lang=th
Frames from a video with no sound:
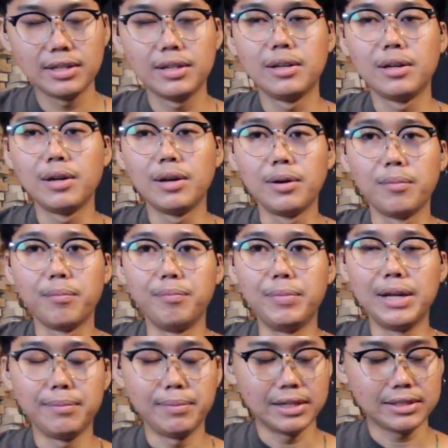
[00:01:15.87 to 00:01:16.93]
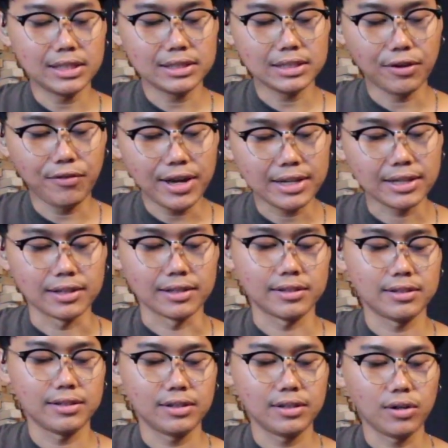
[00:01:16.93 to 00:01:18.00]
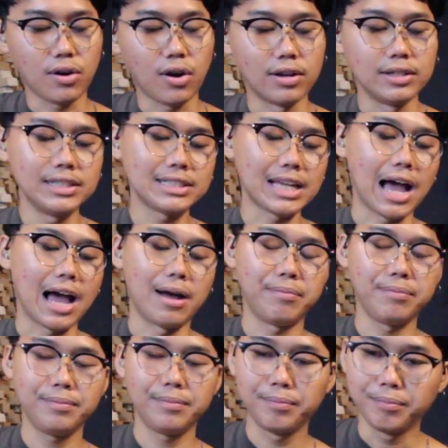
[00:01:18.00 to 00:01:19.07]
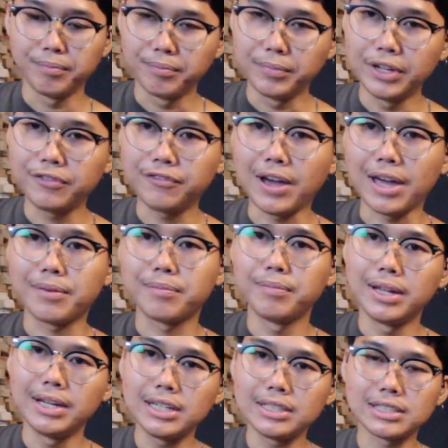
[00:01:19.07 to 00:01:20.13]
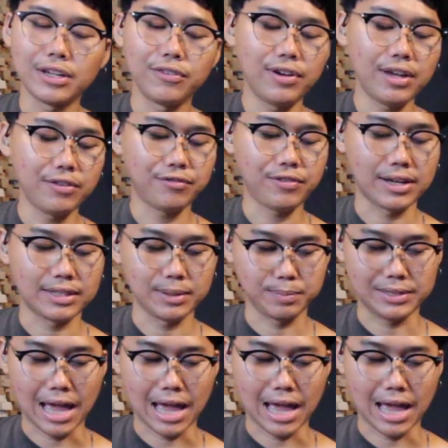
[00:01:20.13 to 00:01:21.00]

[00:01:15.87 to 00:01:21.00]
2 B major 7คอร์ดที่ 3 B flat minor 7 flat